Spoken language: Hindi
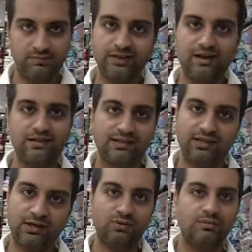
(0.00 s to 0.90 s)
निकालता
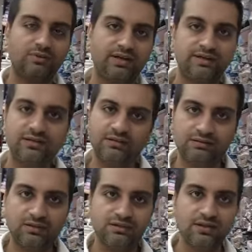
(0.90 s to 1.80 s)
जा रहा हूँ और आपके आगे
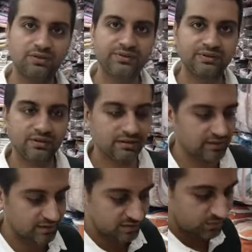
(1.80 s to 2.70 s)
दिखता जा रहा हूँ एक एक
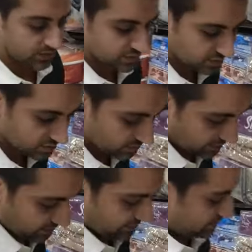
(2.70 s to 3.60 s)
करके सब रेंजेस
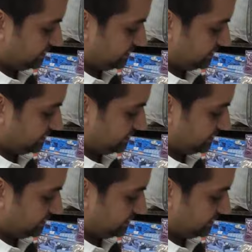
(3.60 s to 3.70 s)
को